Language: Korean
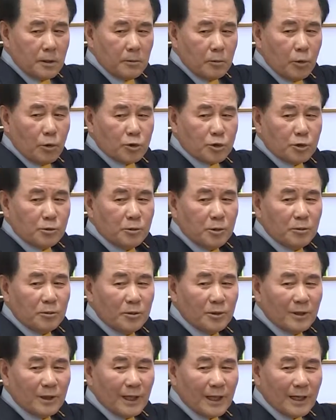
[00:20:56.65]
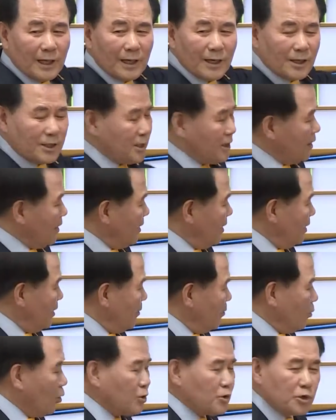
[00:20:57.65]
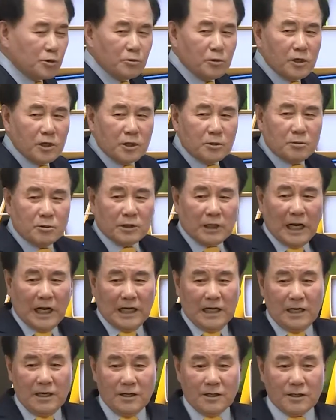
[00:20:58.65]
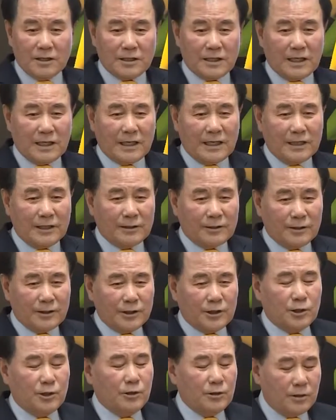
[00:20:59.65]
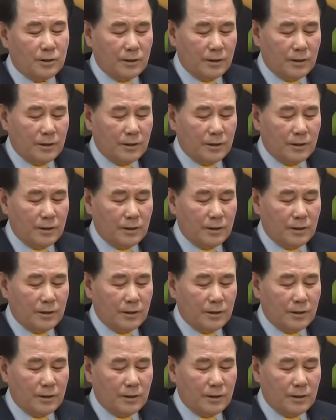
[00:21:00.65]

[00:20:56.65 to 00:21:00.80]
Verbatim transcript: 목숨이 없는데, 그렇지? 목숨을 잃으면 다 잃는 거잖아요, 그죠?